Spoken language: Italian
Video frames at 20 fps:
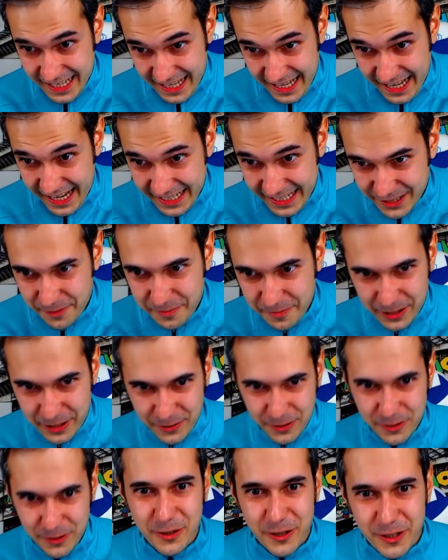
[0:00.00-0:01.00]
e
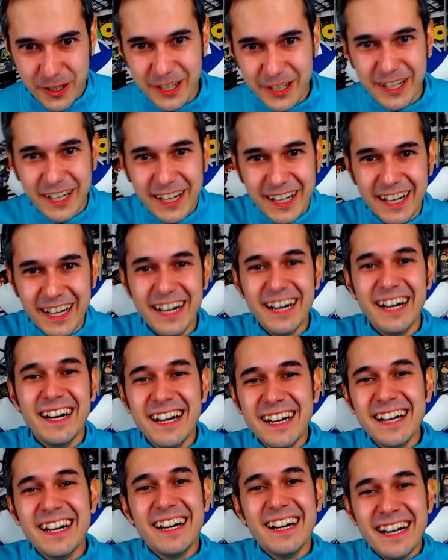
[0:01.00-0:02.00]
soprattutto
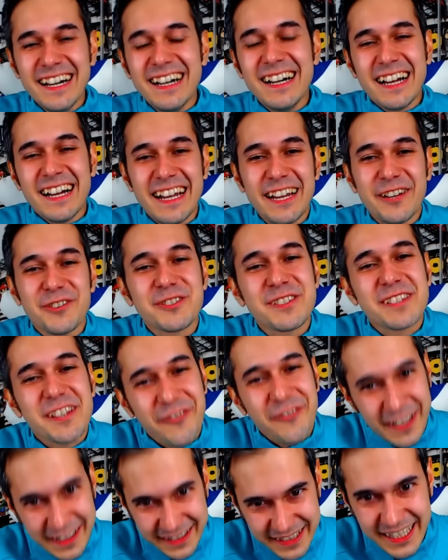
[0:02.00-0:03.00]
le nostre
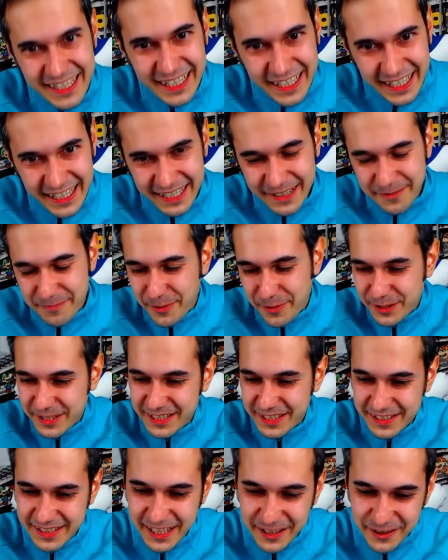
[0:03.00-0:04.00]
fatiche poi si
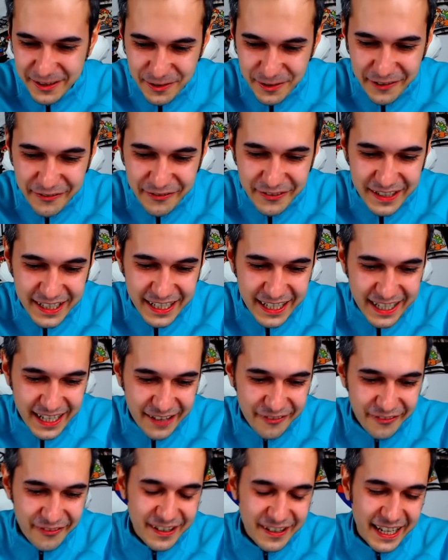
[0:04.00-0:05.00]
sentono a fine, a
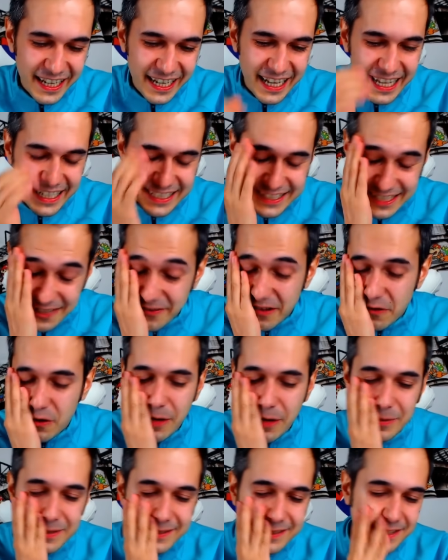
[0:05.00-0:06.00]
fine gara. Serviva una
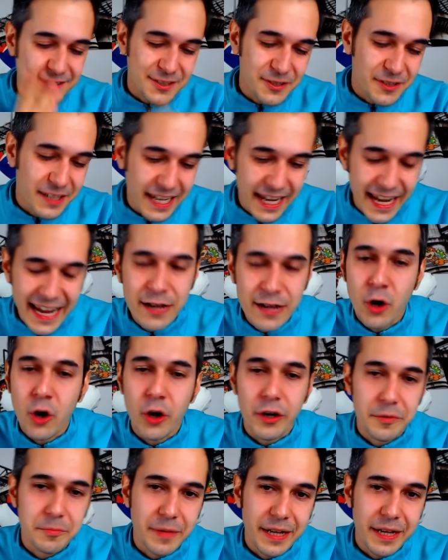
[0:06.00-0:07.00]
prestazione
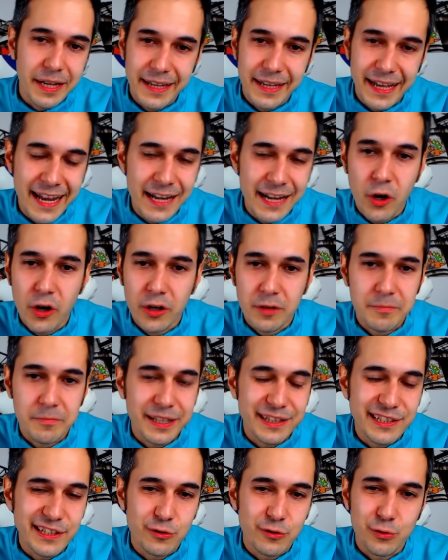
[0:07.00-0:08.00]
enorme, enorme
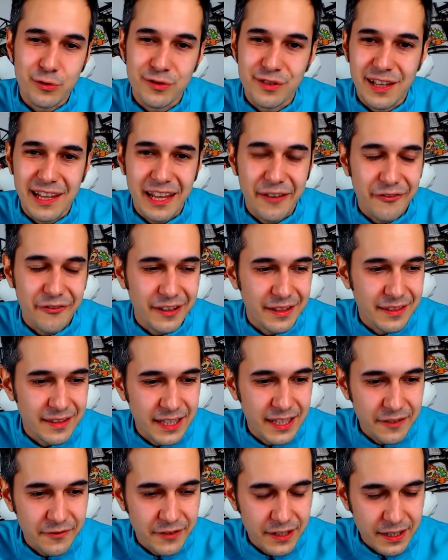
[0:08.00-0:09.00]
di tutti gli
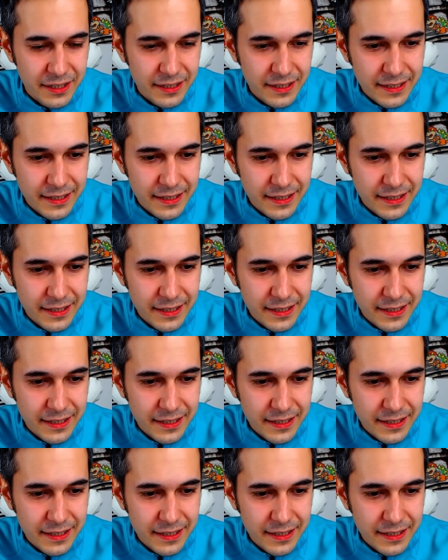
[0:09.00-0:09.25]
effettivi